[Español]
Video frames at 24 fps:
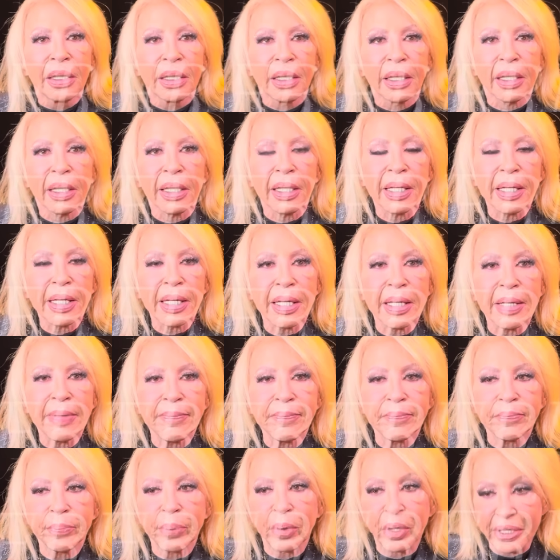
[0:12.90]
eh,
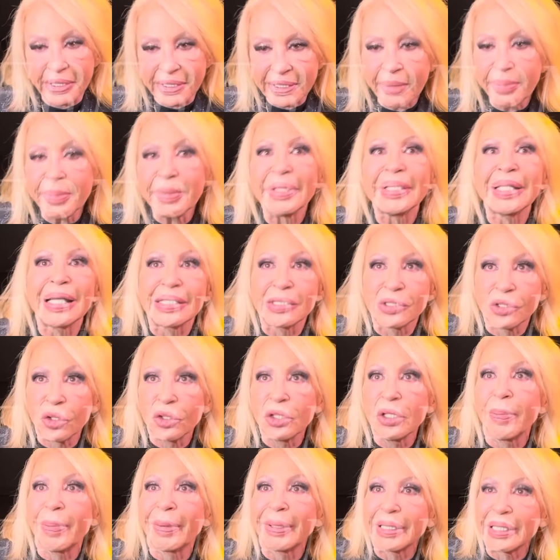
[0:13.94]
por esta invitación
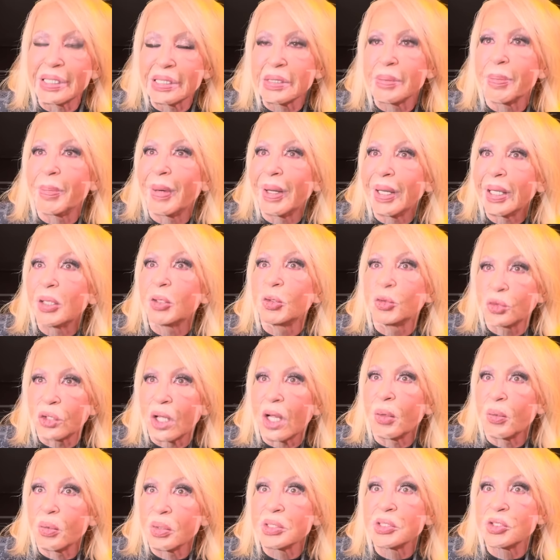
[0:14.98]
de participar y
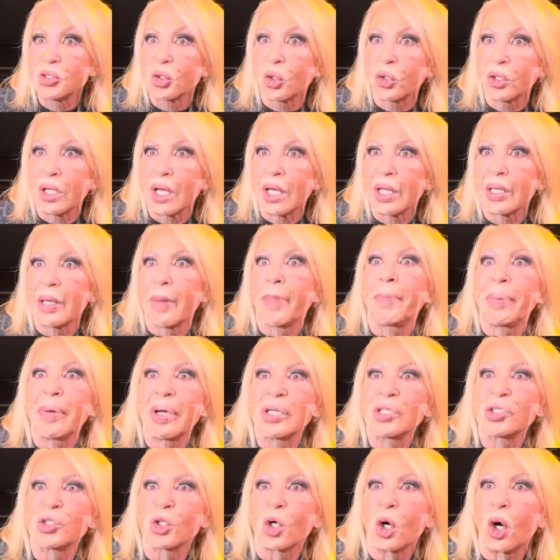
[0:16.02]
contar una historia de
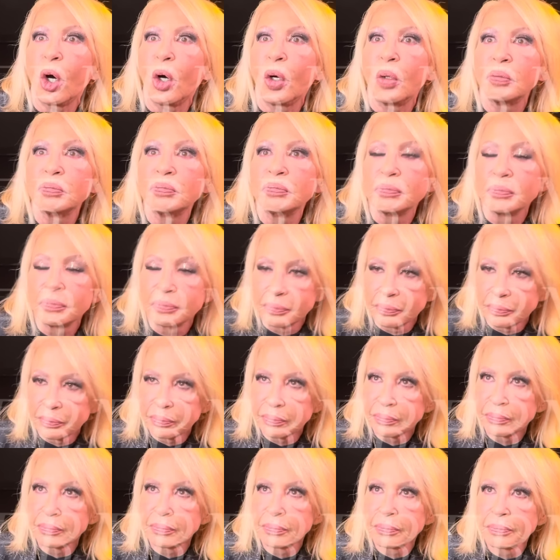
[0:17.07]
despecho. Oye, tienes
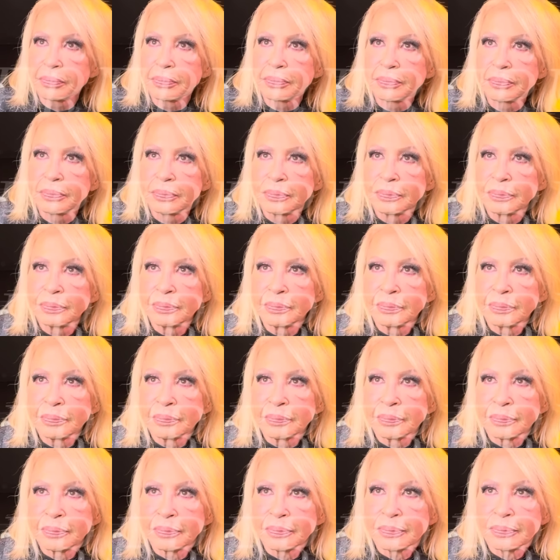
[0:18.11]
muchas historias de
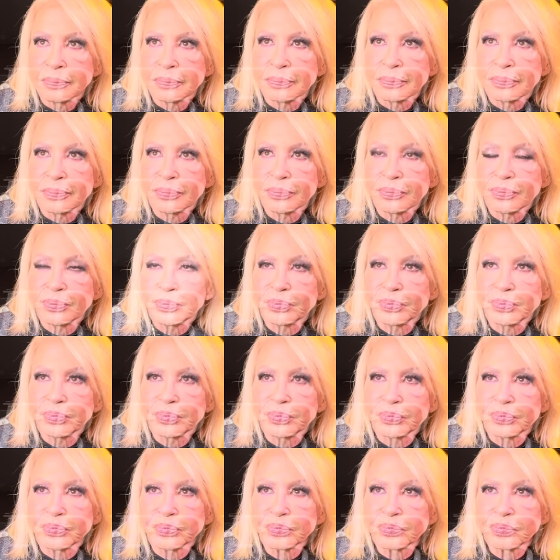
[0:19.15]

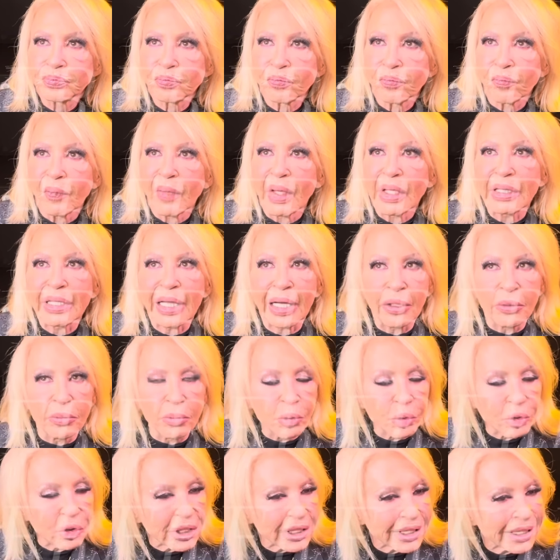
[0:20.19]
despecho. Tengo
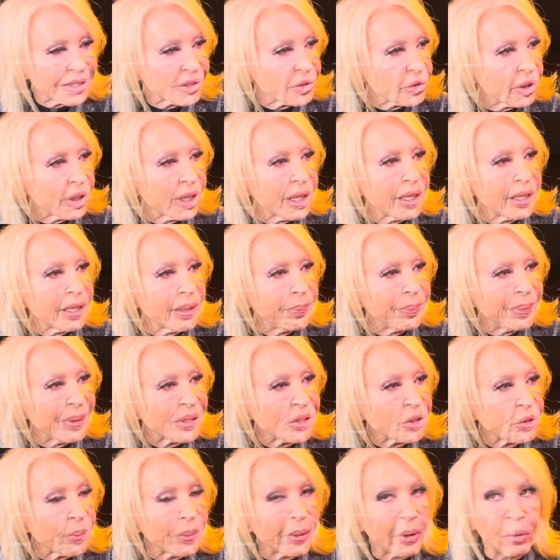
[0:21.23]
muchas historias de
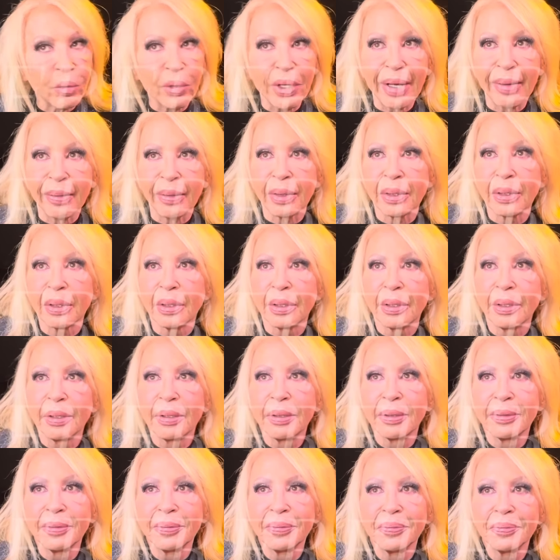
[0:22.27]
despecho, ¿Qué pero vas una... a contar el
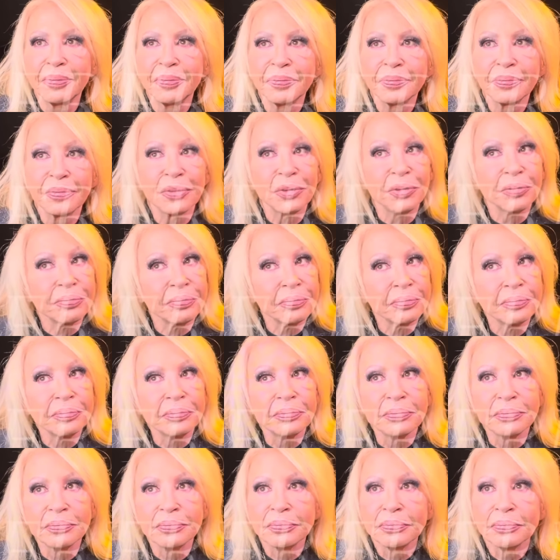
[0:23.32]
día de hoy? ¿Qué vas a
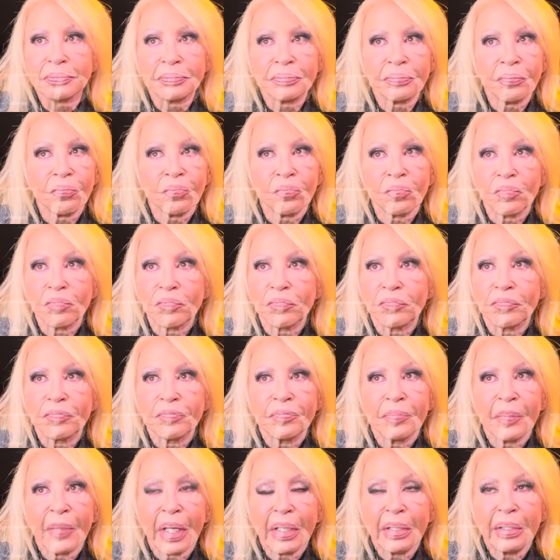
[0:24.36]
sacar de todo lo que tienes?
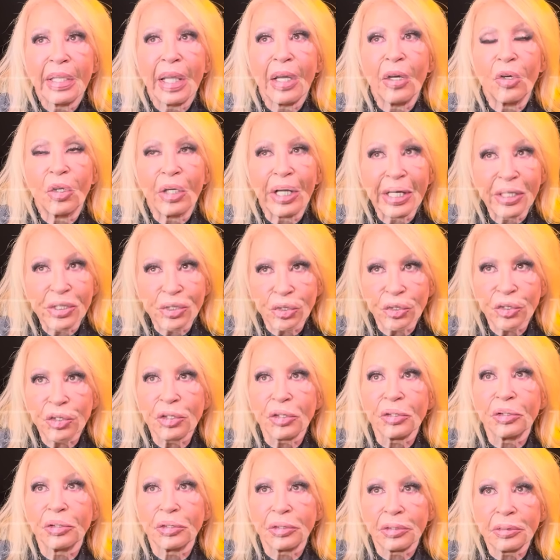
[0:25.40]
De lo que he hecho
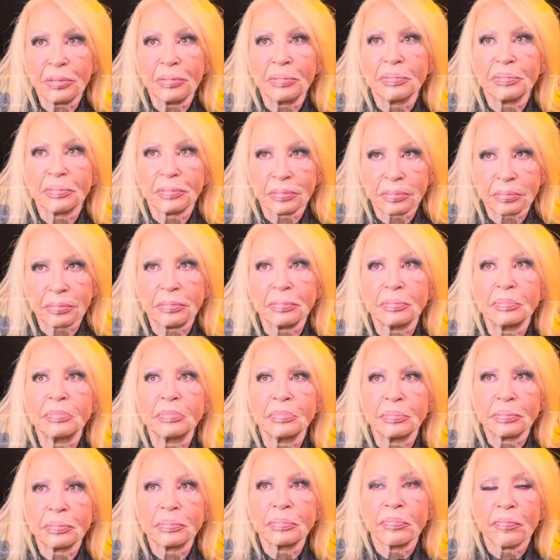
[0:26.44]
yo, ¿no? Sí, por
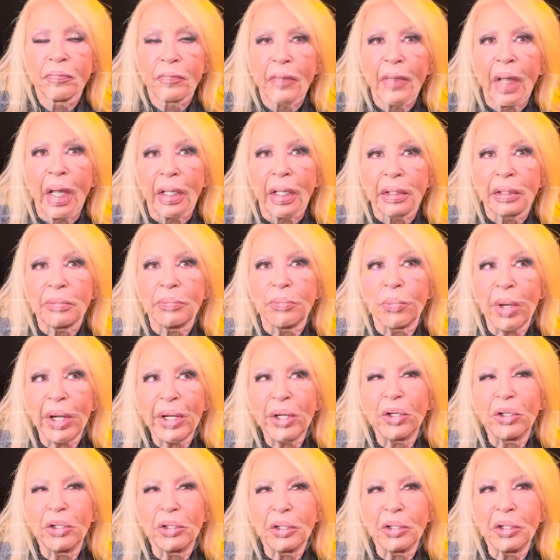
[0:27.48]
supuesto.
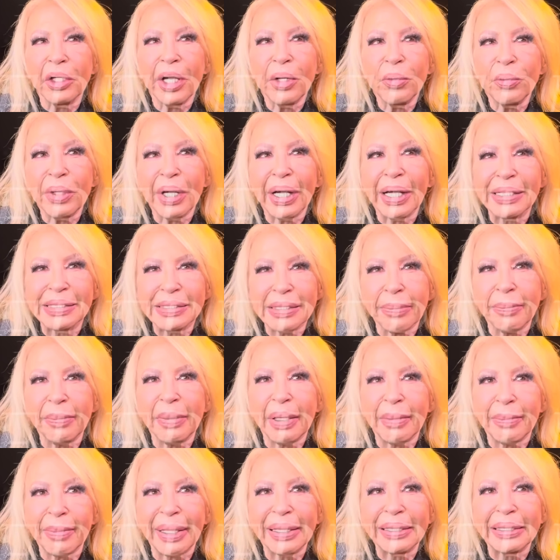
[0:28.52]
Bueno, creo que hay una que es
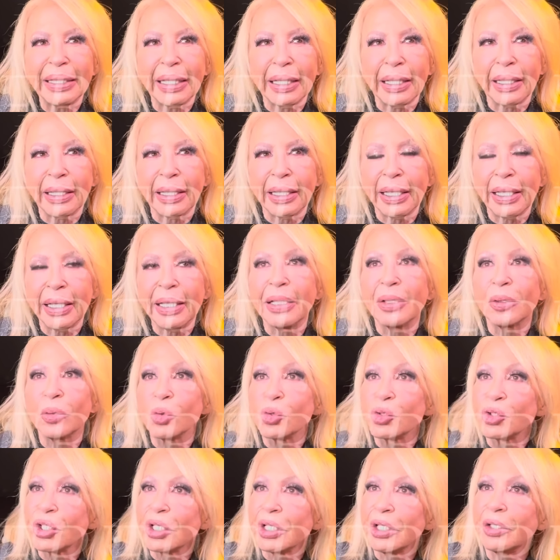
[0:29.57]
emblemática, que es la del
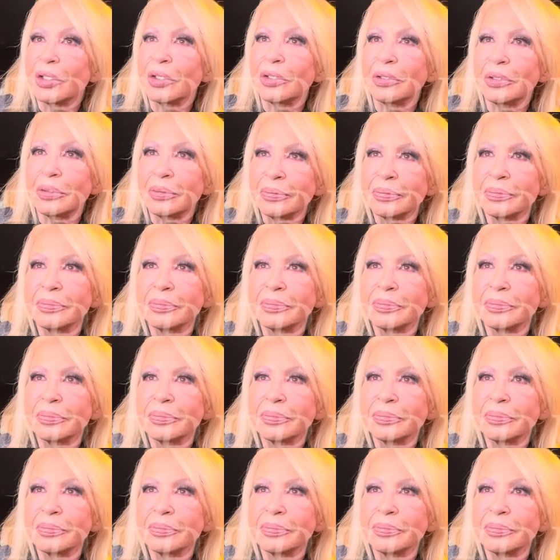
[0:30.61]
cuchillo, ¿no?